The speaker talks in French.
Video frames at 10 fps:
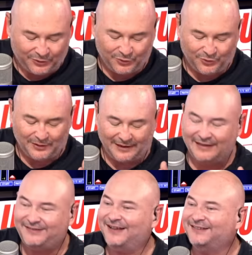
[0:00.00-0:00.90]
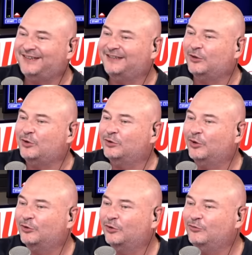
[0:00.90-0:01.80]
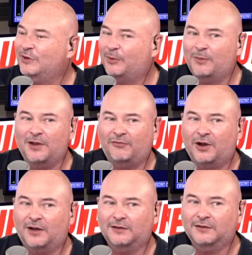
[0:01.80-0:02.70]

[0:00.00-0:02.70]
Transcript: que c'est à 7 ans que tu as entendu les premières voix.